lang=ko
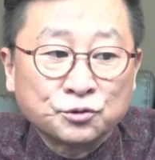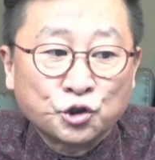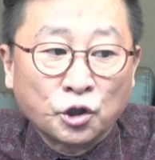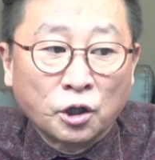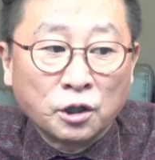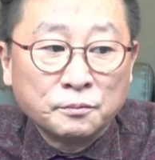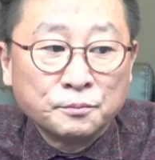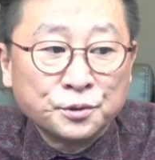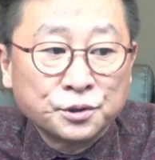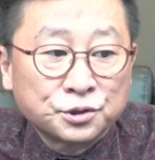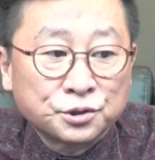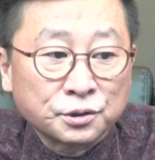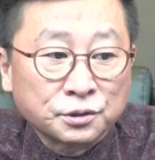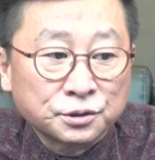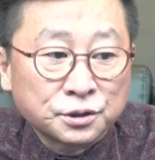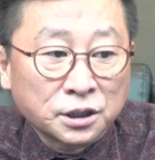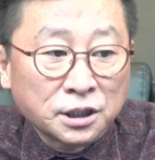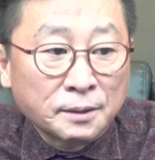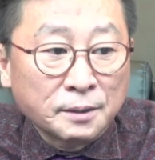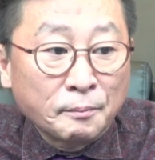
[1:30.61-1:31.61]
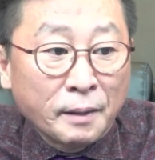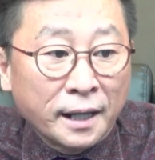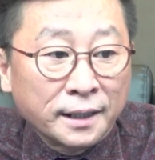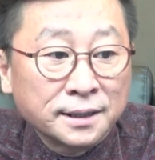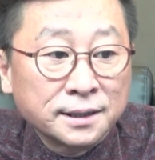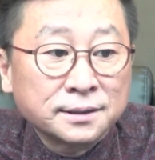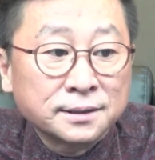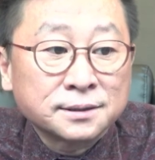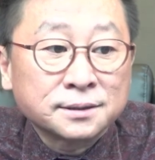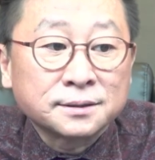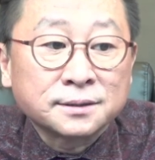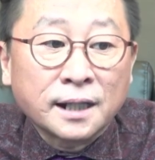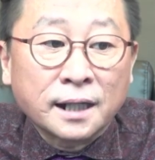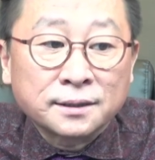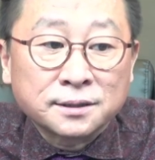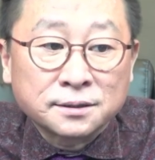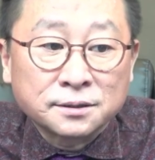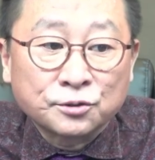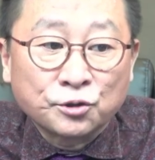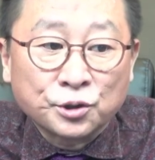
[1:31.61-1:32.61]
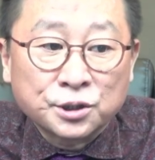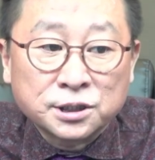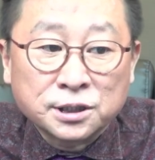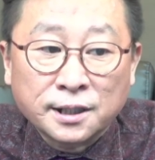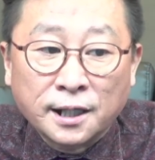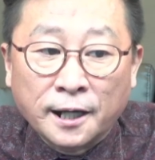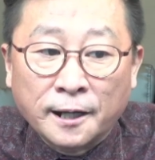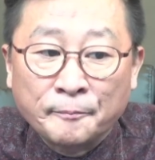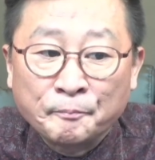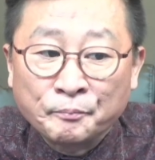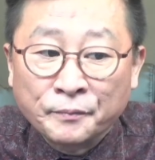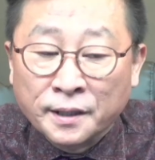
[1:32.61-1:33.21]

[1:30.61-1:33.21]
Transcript: 젊은 층들이 많이 드나드는 곳이라